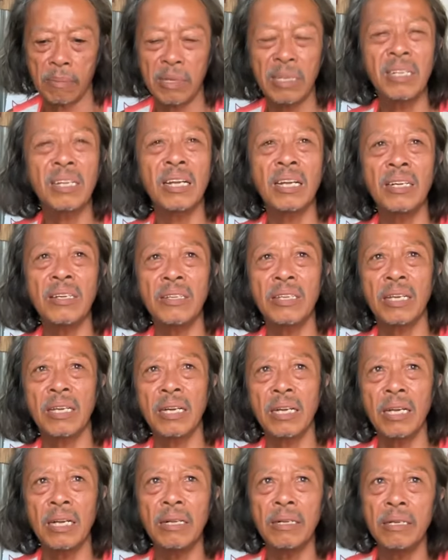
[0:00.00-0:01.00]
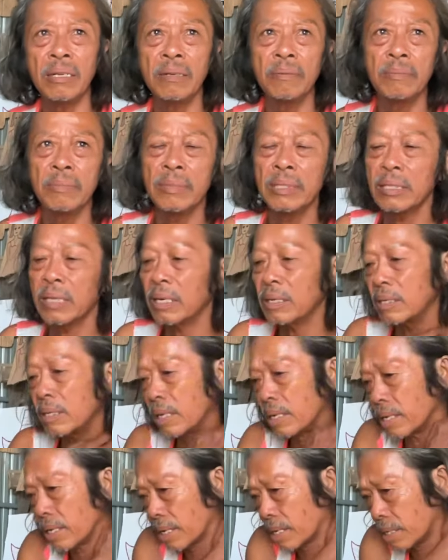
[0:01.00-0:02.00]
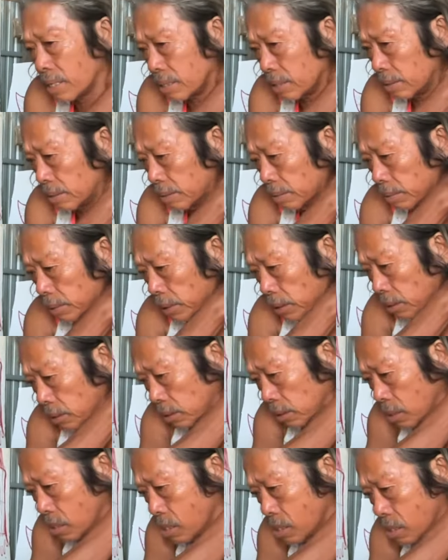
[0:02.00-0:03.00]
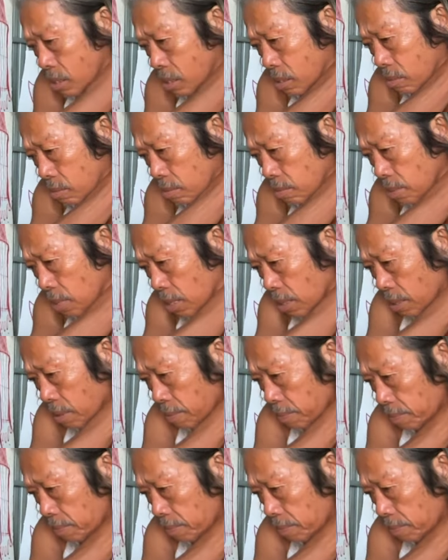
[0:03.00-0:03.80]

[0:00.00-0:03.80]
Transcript: Tôi thấy nó vậy đó dạ. thấy nó hiền ờ, thương nó cái gì